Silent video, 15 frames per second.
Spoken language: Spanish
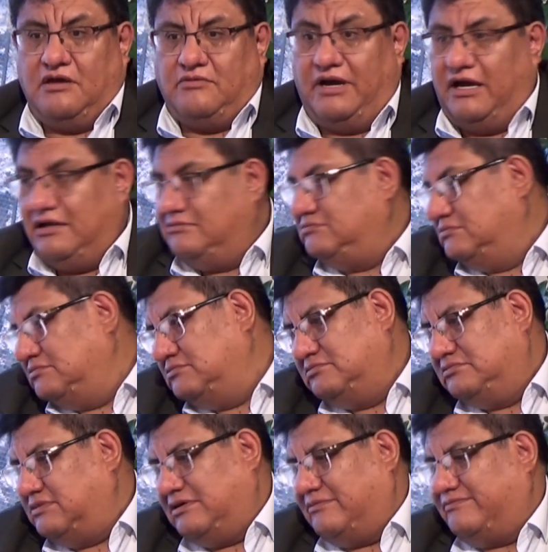Eh,
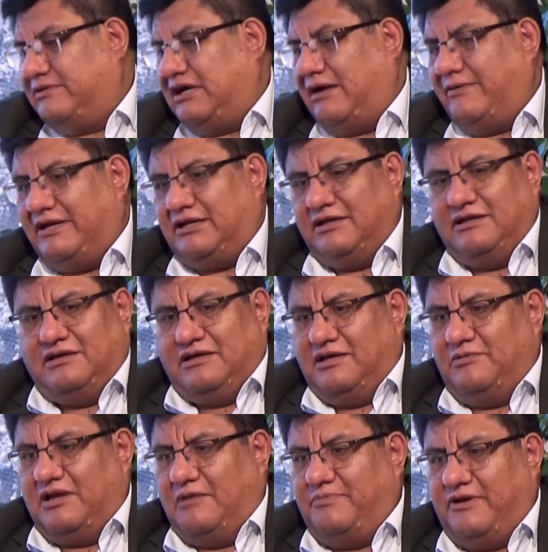mm, a ver,
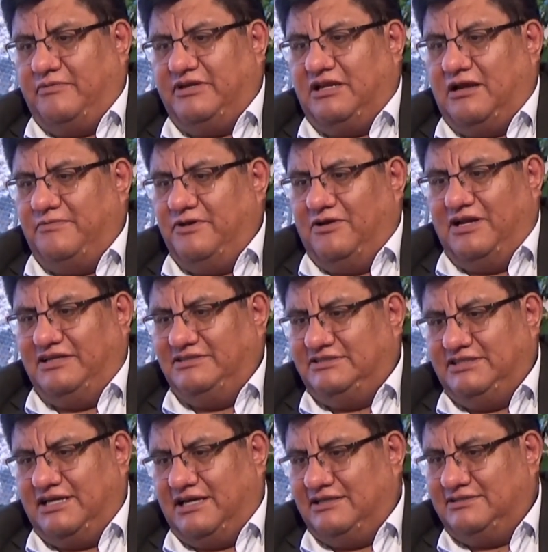el, problema de la
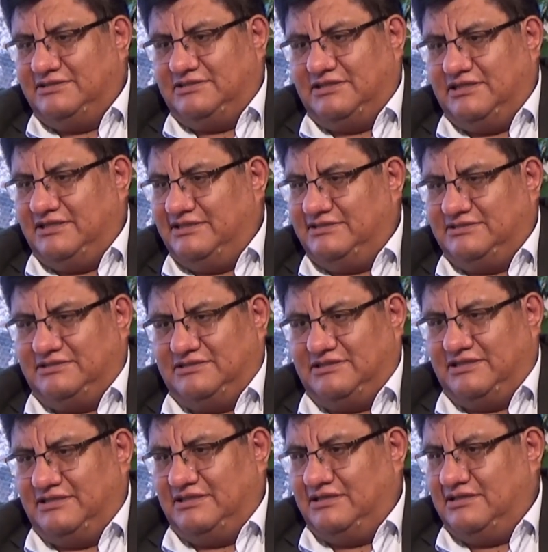violencia es, es,
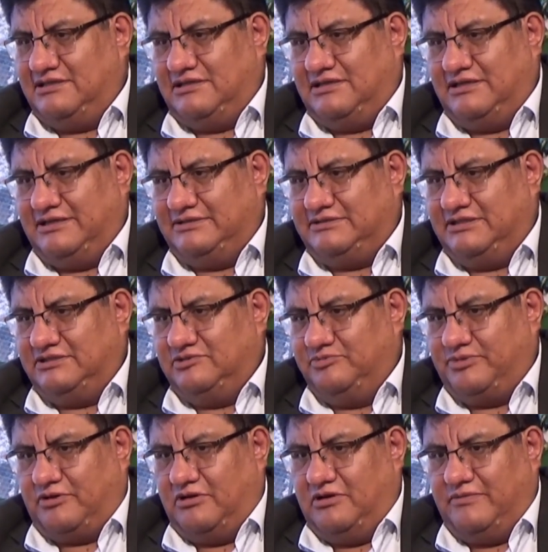eh, es, un
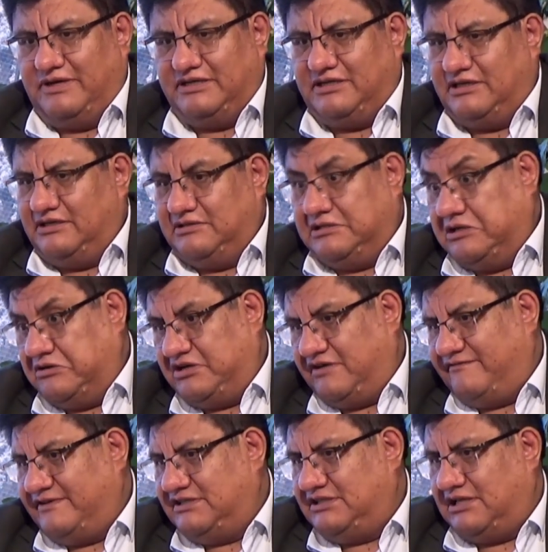problema que creo que
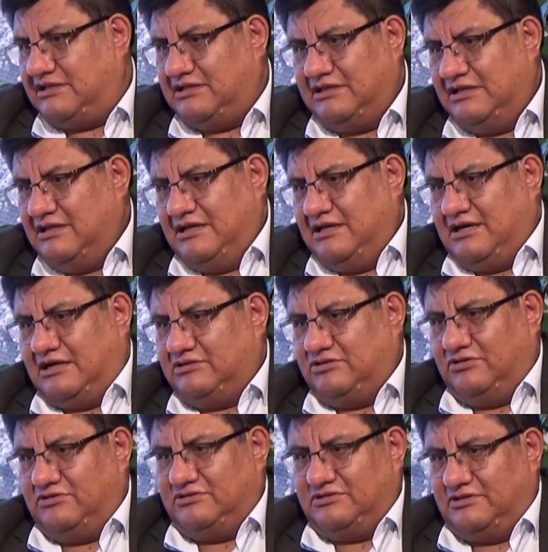afecta a
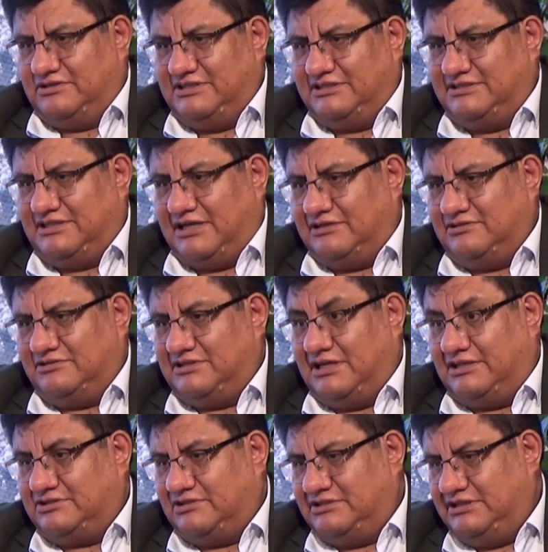todos los estratos de
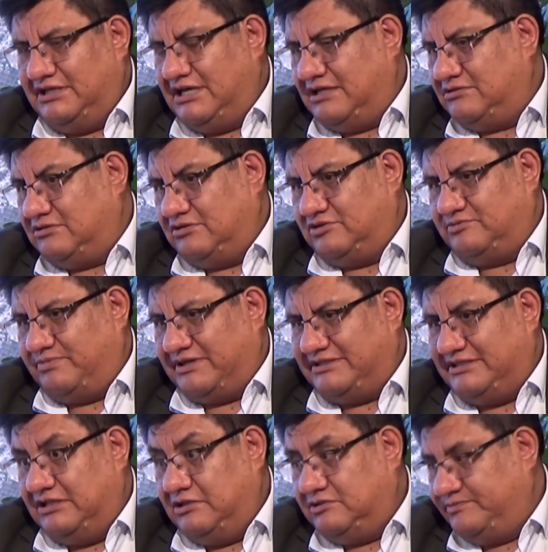la sociedad, a todos los
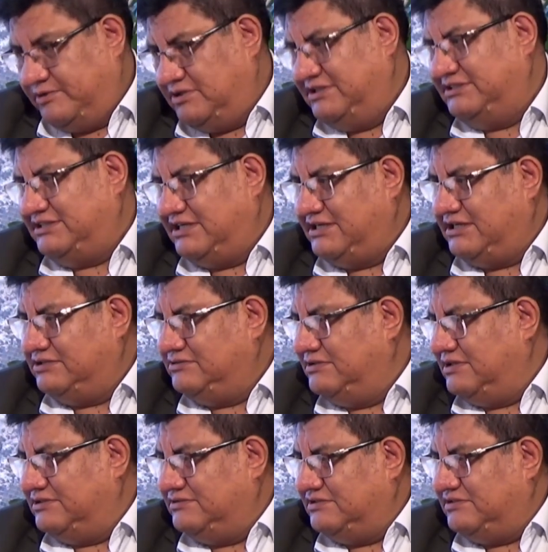partidos, pero en este caso y
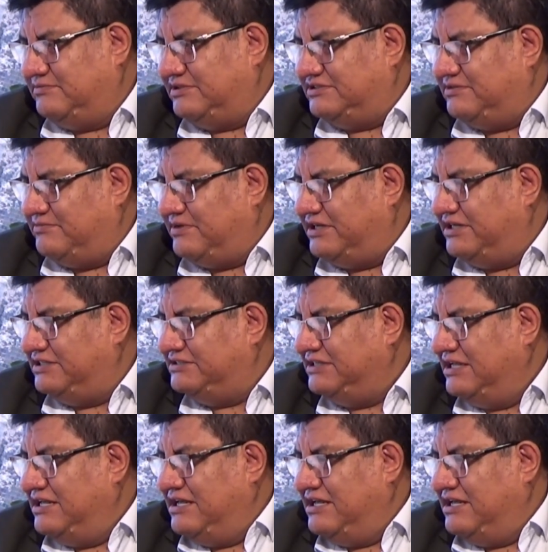en las últimas semanas